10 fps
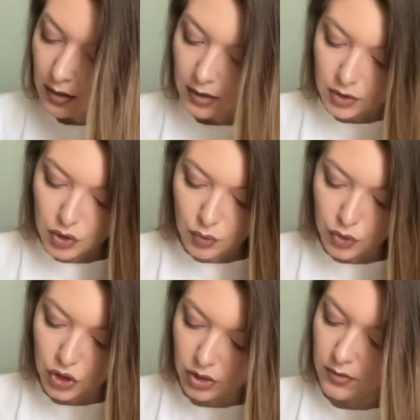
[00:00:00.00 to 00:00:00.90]
конечно,
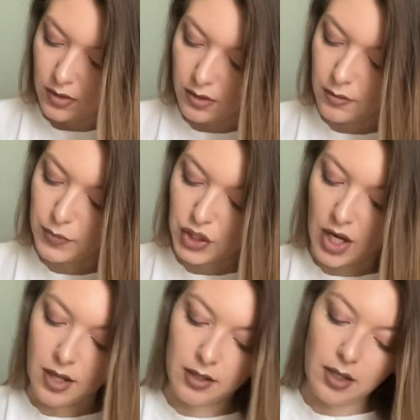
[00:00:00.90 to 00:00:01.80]
очень э,
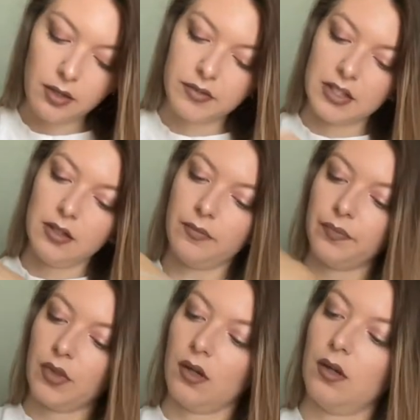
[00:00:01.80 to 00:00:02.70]
печально. Так, в целом,
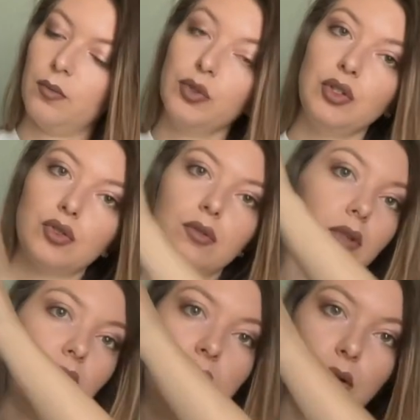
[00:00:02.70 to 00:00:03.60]
э, а, бодис
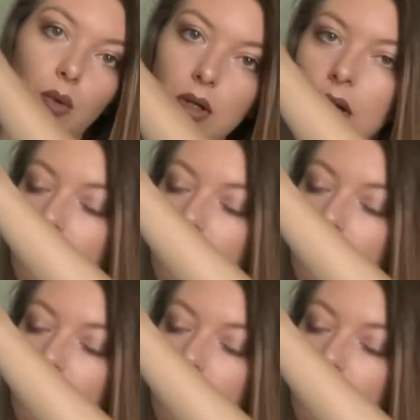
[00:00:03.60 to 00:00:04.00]
недорогое,